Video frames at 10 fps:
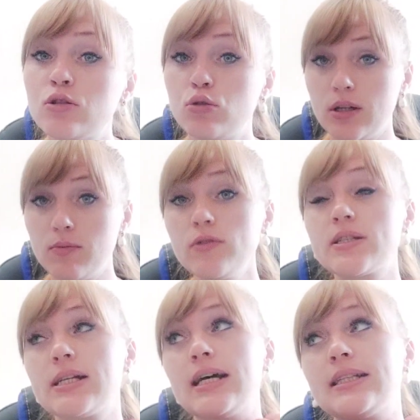то, на мой
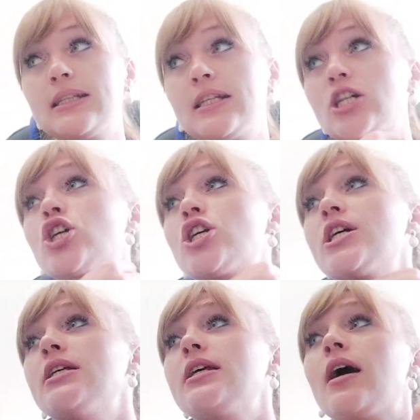взгляд,
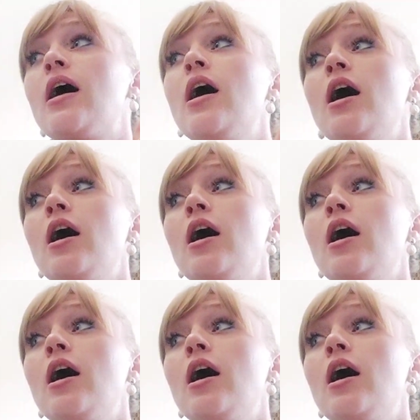отношения